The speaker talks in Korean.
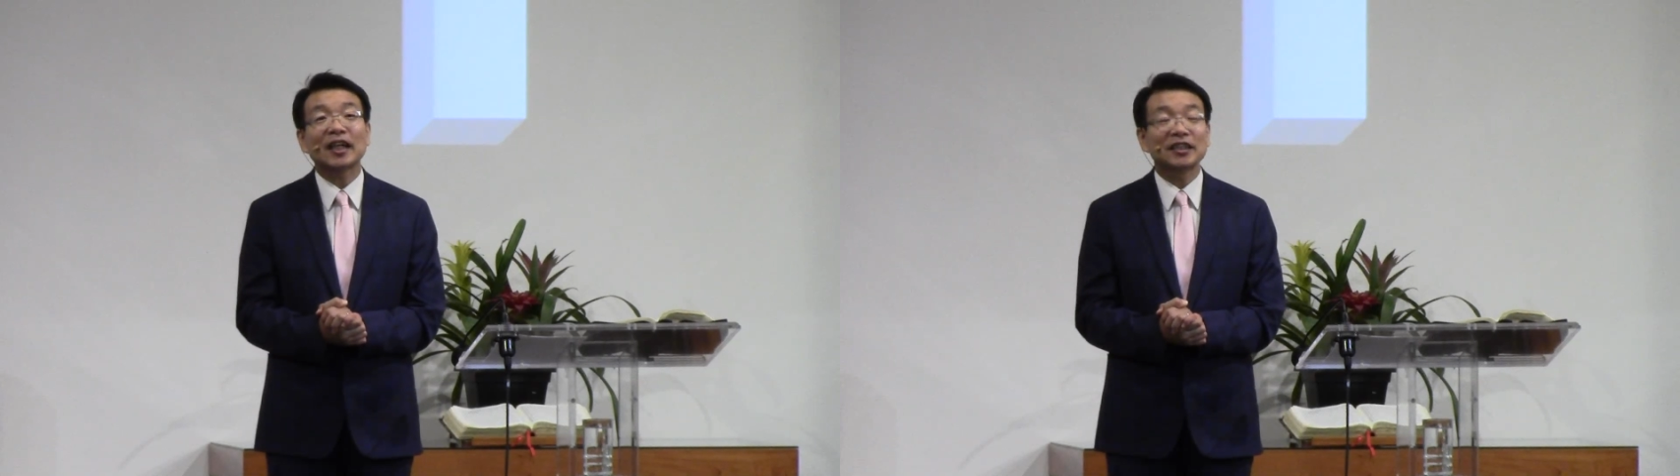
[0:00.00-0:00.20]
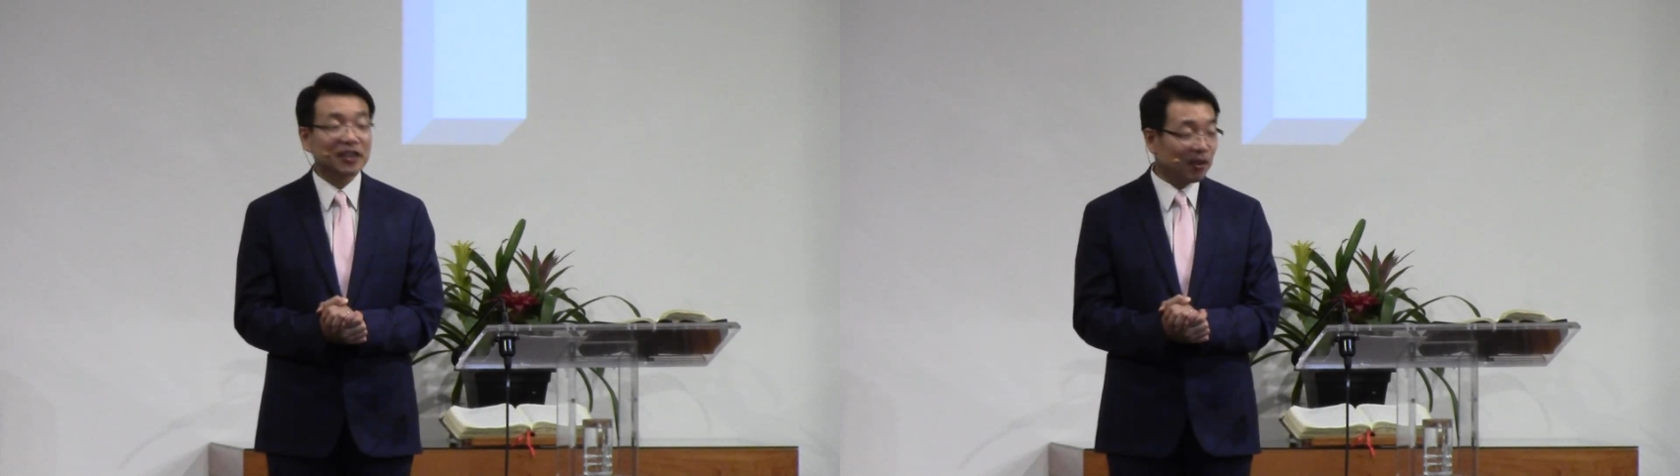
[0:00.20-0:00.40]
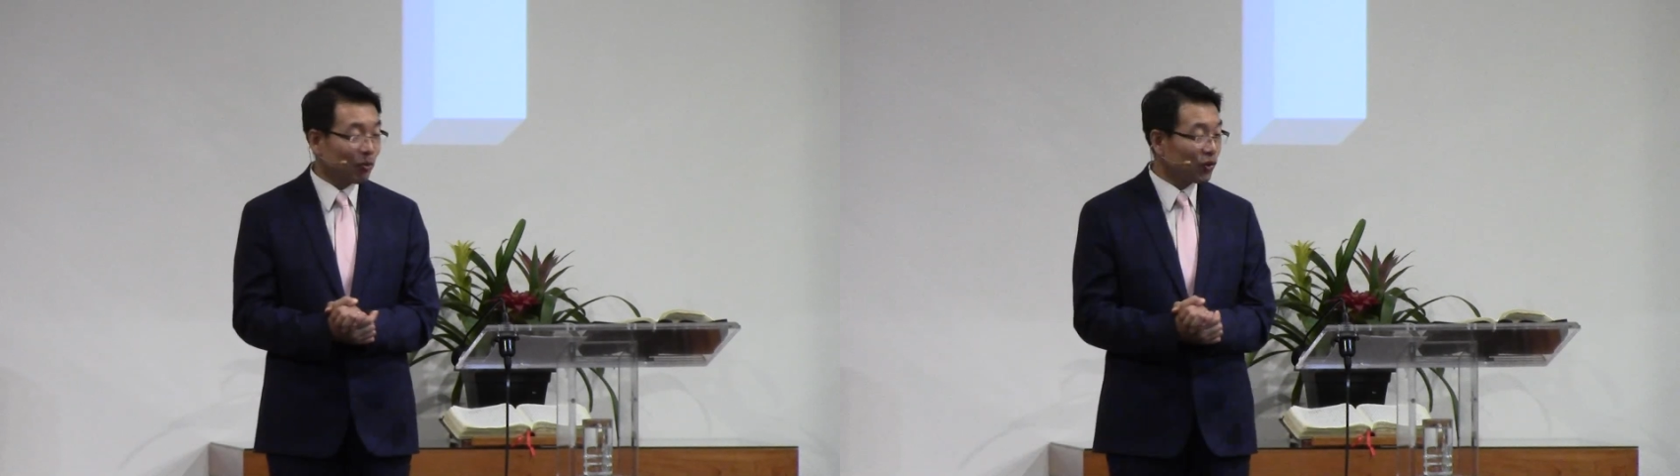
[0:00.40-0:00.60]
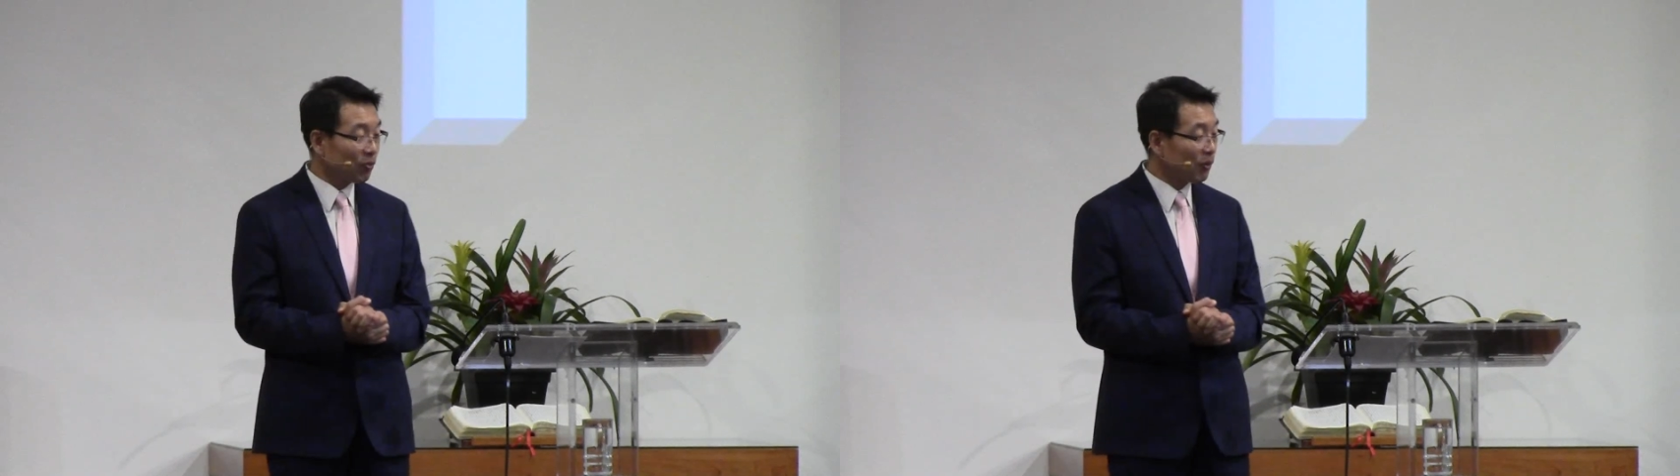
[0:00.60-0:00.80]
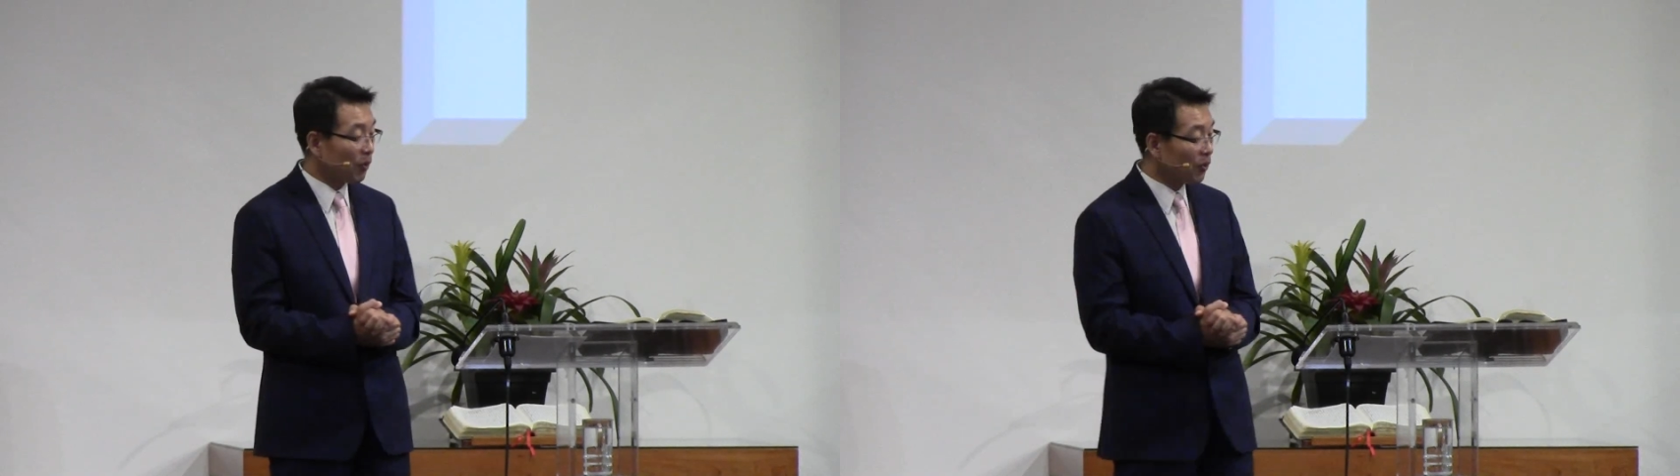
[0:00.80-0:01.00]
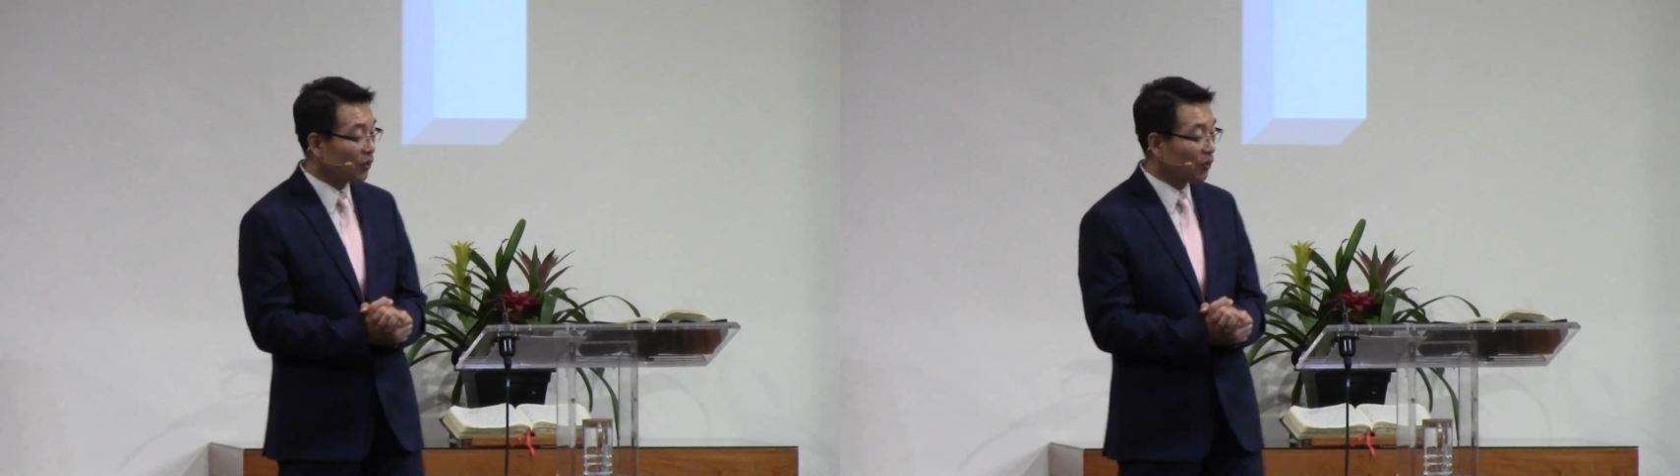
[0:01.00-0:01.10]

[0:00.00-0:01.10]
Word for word: 자신의 모습을 보는